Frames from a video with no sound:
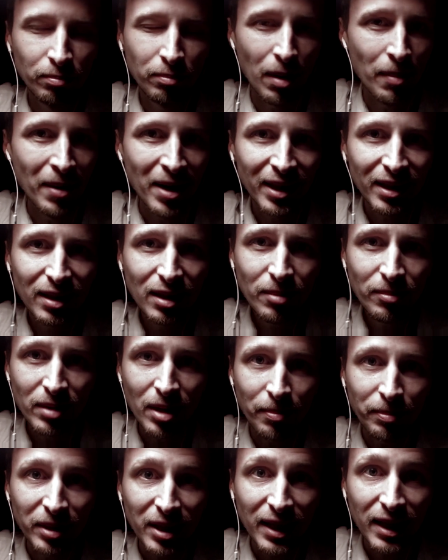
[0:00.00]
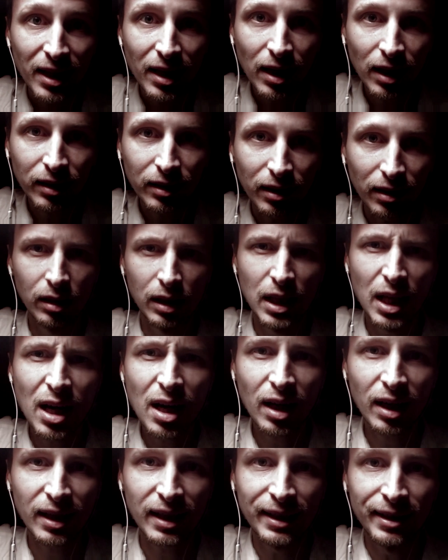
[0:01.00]
Помоги мне, психиатр,
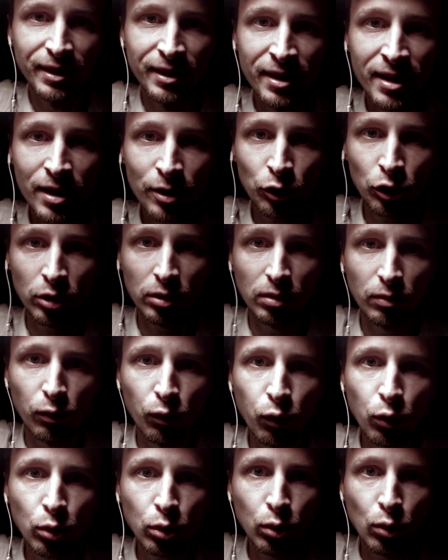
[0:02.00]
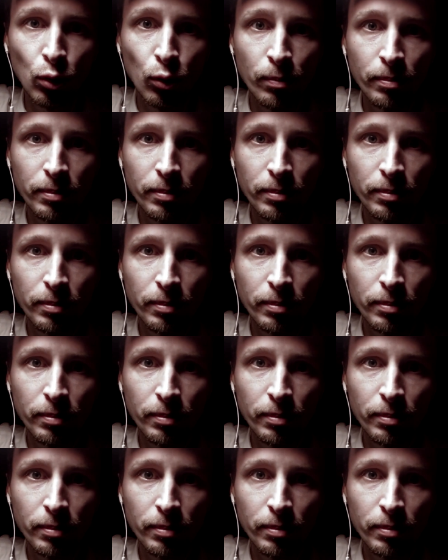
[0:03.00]
нахрен начал водку